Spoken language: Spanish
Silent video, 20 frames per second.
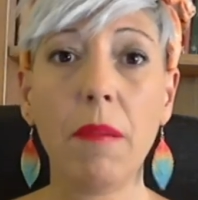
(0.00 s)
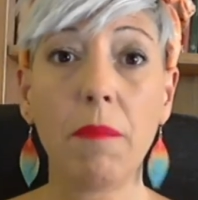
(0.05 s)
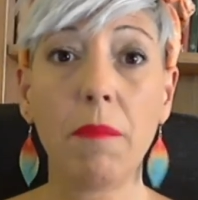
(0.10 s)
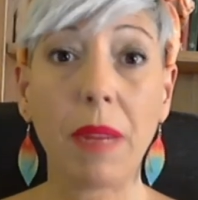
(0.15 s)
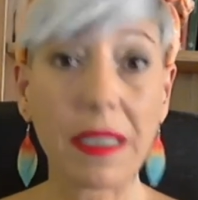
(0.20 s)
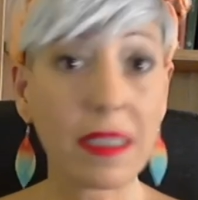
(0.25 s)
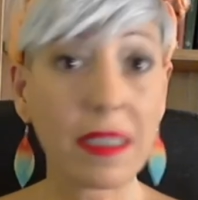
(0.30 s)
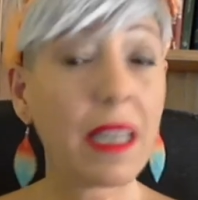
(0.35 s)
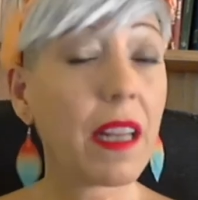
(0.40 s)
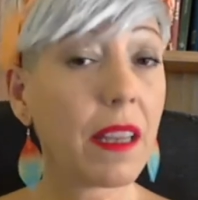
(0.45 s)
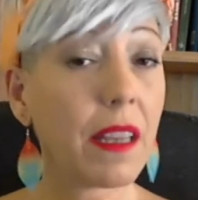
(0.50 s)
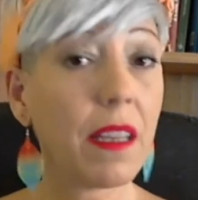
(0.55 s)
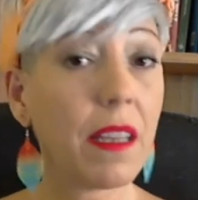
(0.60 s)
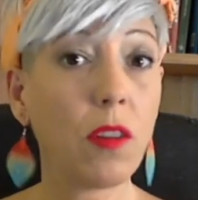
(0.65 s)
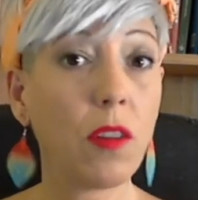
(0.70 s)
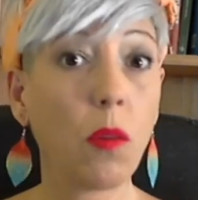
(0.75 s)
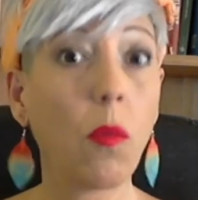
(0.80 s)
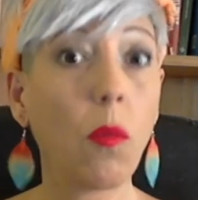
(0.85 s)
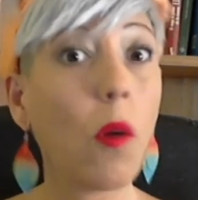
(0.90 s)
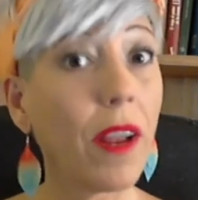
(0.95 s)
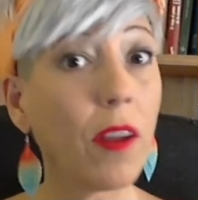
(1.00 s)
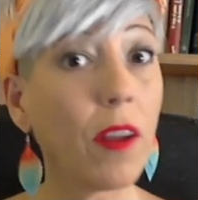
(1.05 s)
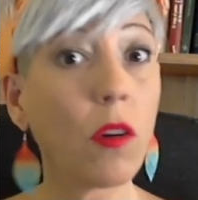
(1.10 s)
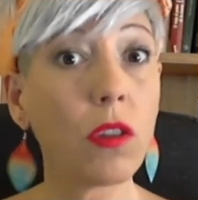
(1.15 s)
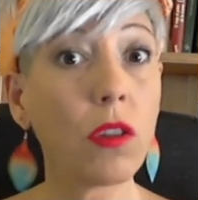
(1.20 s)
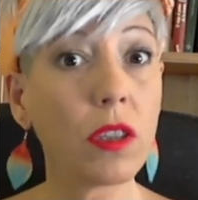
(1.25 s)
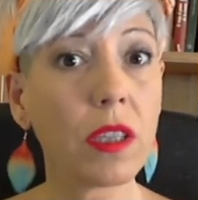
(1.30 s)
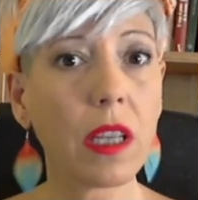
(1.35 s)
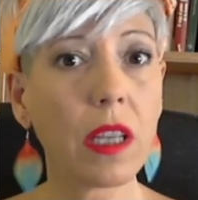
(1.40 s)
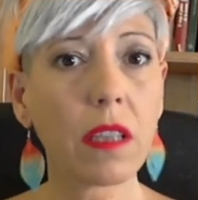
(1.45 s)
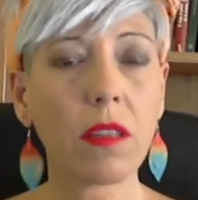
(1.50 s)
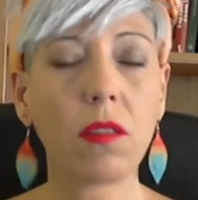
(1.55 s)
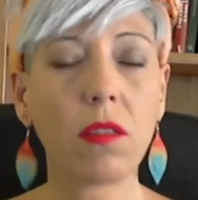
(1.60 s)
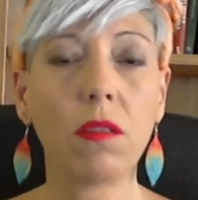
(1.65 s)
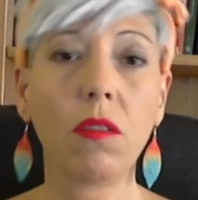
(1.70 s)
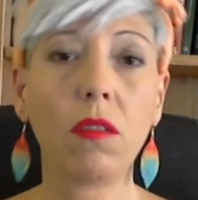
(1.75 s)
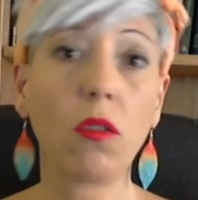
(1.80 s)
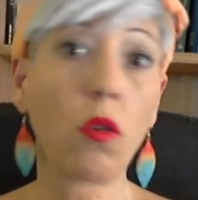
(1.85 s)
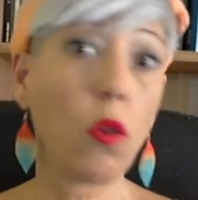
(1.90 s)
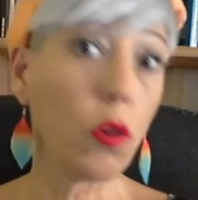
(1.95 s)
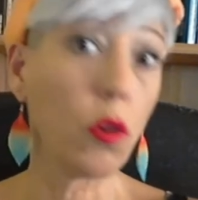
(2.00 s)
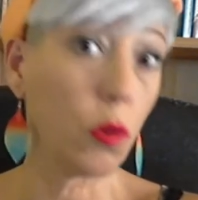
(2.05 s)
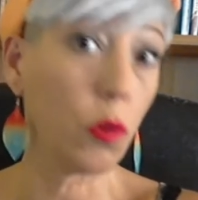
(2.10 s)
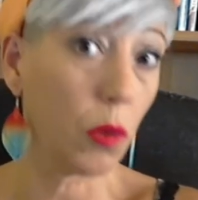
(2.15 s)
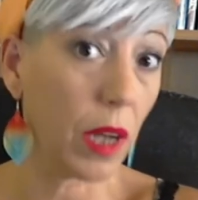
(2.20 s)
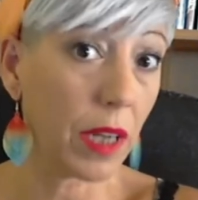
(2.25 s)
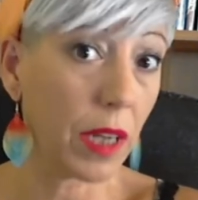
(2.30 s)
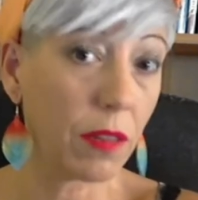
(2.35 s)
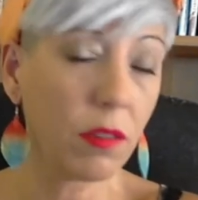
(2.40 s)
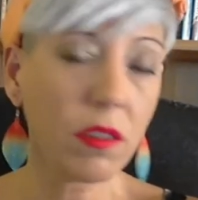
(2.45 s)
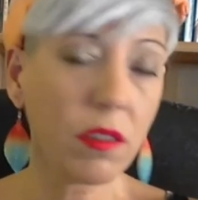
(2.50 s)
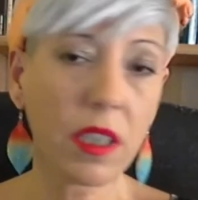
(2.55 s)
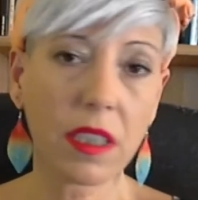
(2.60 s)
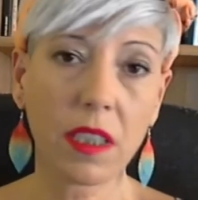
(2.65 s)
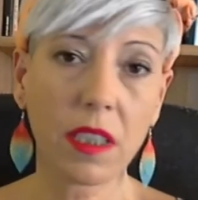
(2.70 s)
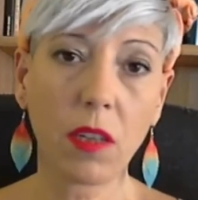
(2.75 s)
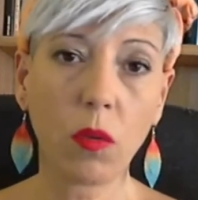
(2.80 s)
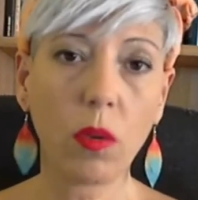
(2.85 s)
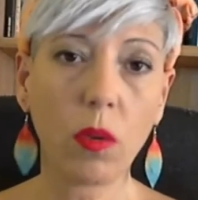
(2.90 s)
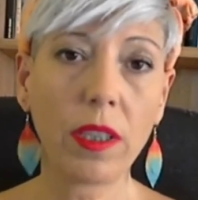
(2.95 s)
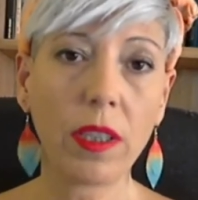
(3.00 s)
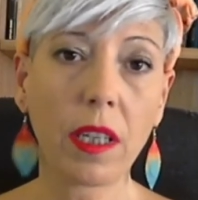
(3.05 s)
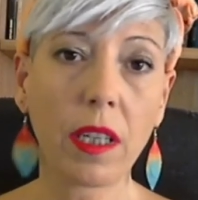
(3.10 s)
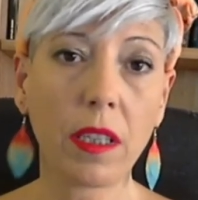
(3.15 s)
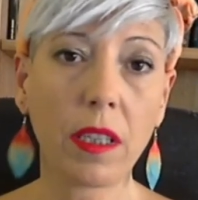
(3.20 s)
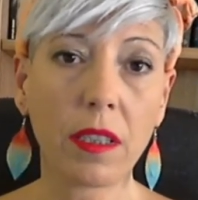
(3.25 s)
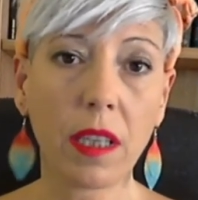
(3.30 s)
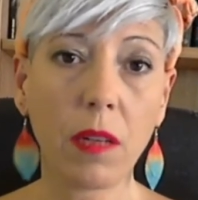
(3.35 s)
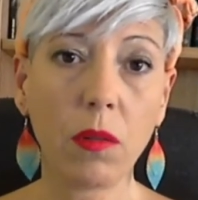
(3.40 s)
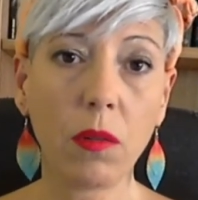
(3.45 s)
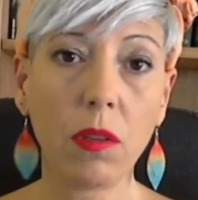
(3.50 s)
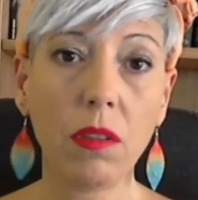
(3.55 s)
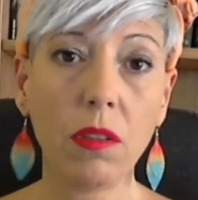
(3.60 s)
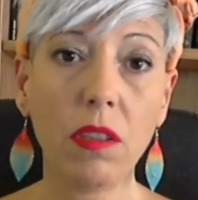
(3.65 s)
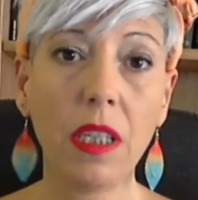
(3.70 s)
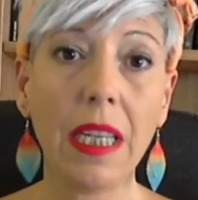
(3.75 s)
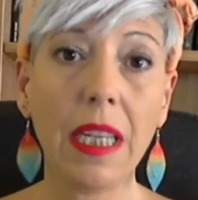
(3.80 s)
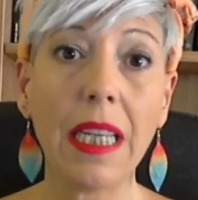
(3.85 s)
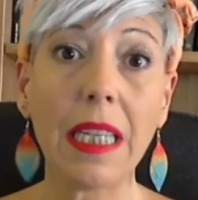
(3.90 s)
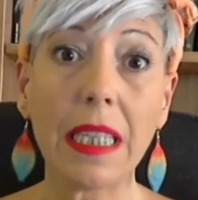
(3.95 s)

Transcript: va a estar haciendo buen contacto con Urano, que se encuentra en Tauro,